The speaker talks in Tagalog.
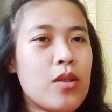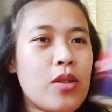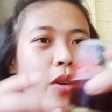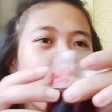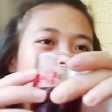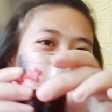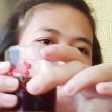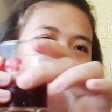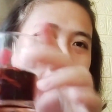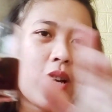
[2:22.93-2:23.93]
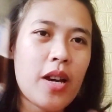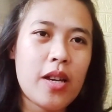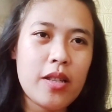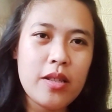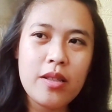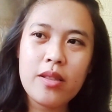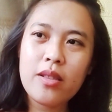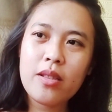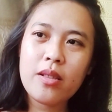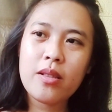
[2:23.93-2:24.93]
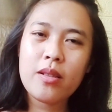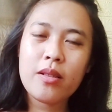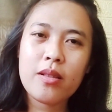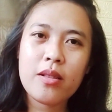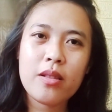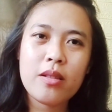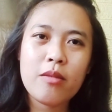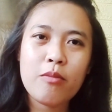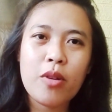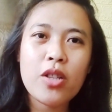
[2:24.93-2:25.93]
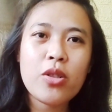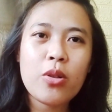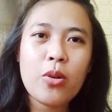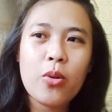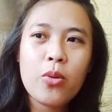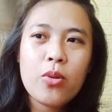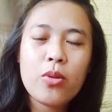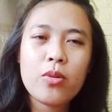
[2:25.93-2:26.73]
So, ito na yun guys. Parang siyang coke.